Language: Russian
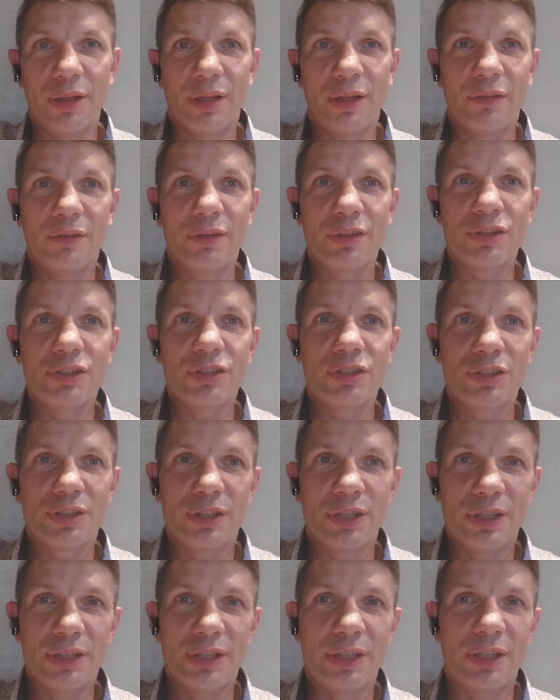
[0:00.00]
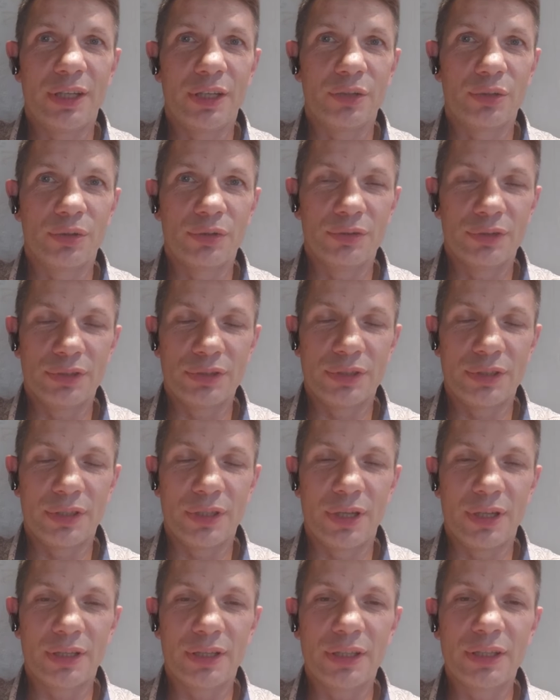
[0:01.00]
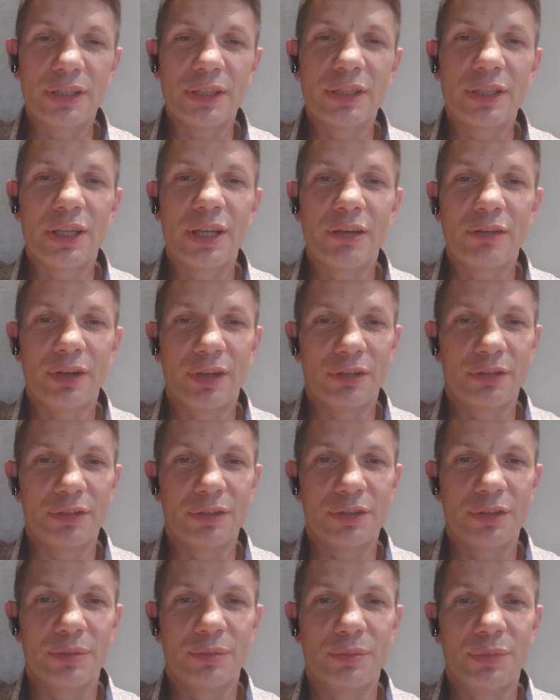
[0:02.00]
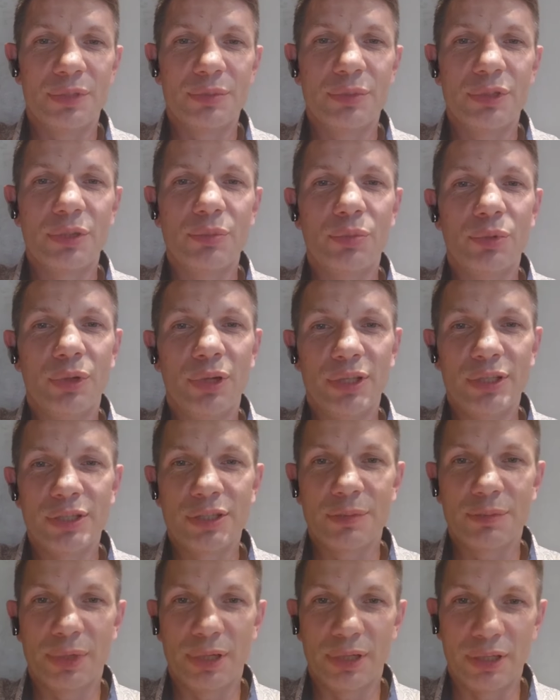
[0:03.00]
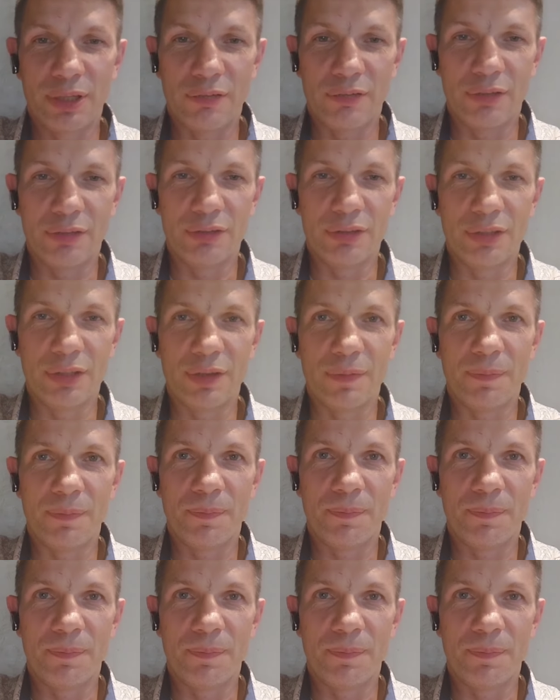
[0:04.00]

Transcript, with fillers: Важно желание и готовность открыто договариваться, без манипуляций и продавливания.